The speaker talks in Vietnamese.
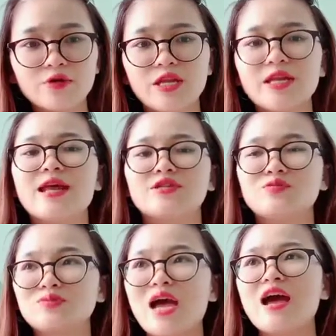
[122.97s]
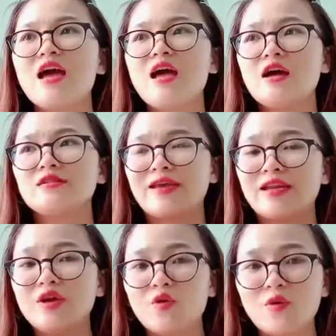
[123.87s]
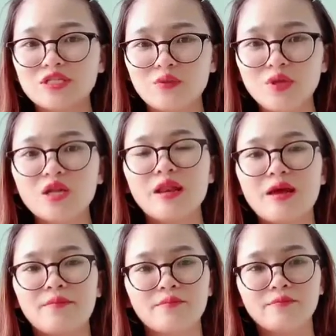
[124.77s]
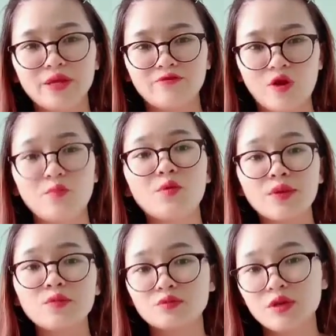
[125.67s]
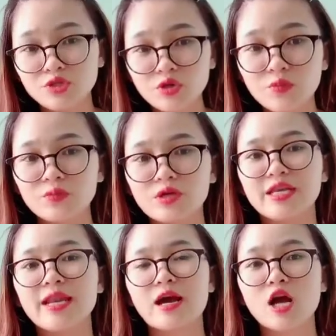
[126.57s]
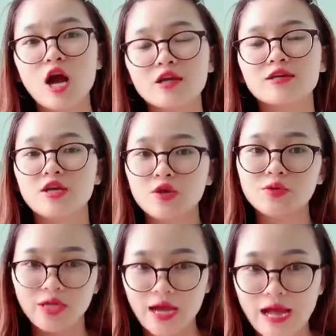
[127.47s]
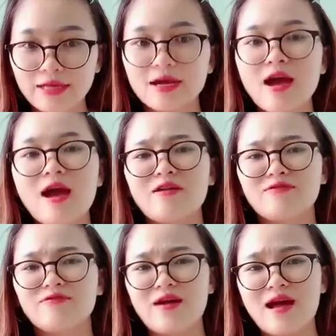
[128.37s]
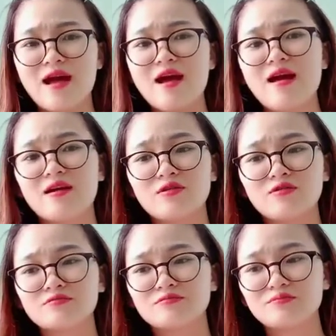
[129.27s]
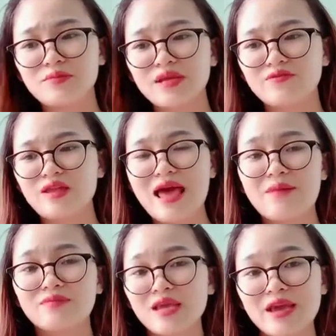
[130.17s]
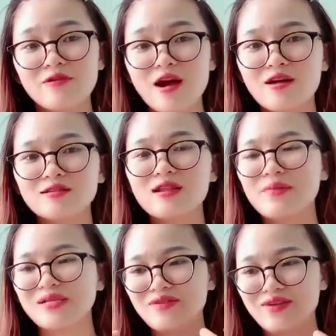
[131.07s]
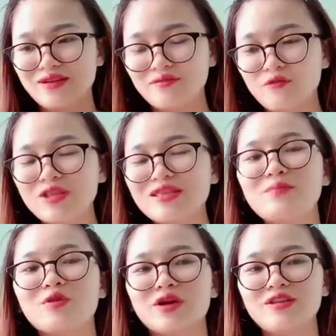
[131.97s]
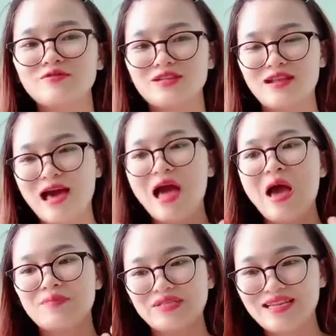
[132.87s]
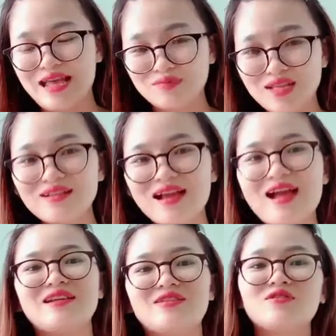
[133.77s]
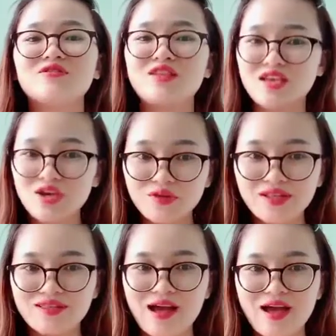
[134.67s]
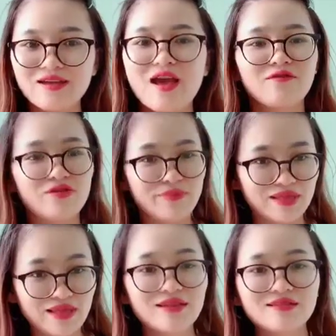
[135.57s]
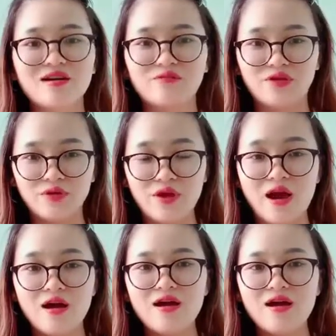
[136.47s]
thế nên là chúng ta cái điều quan trọng nhất là mình phải có một cái mục tiêu chung đó chính là con yêu tiếng anh và mình sẽ làm theo con tức là mình sẽ phải quyết tâm một cái điều rằng là mình sẽ làm tất cả để con có thể yêu thích tiếng Anh vì mẹ tin tưởng vào điều đó